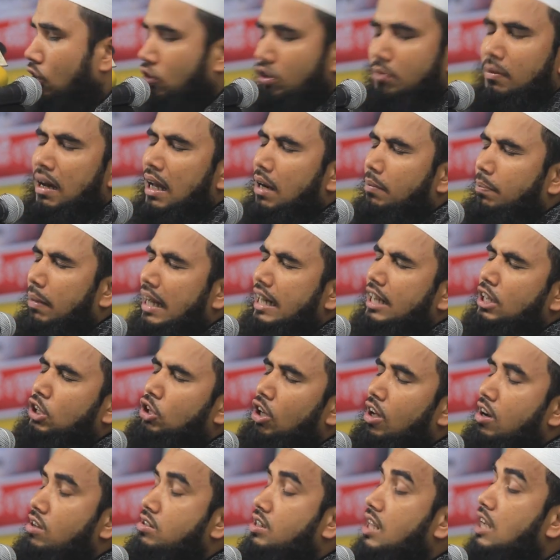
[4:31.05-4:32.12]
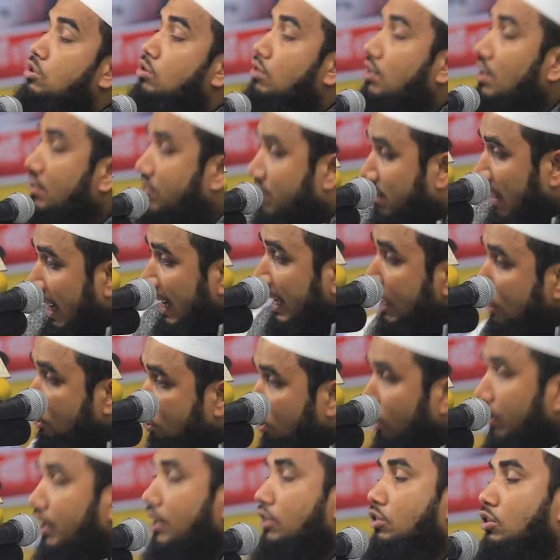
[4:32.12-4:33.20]
তোমার বাড়ির দরজায় যদি সাইল
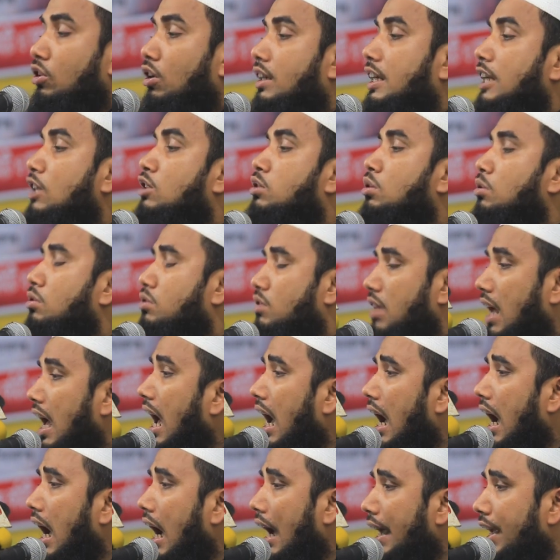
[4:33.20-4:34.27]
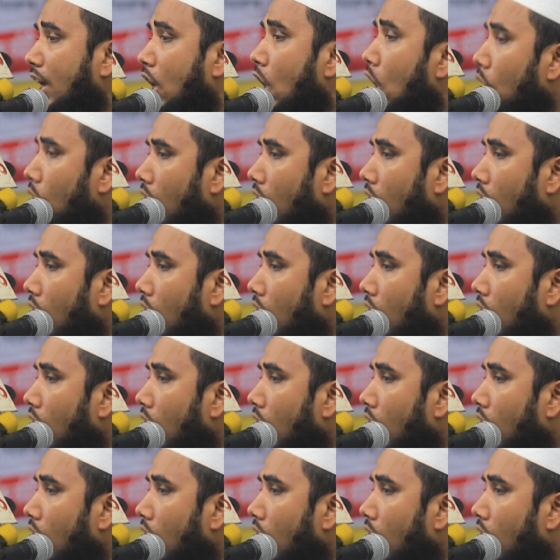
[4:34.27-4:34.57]
দরিদ্র কিছু চায়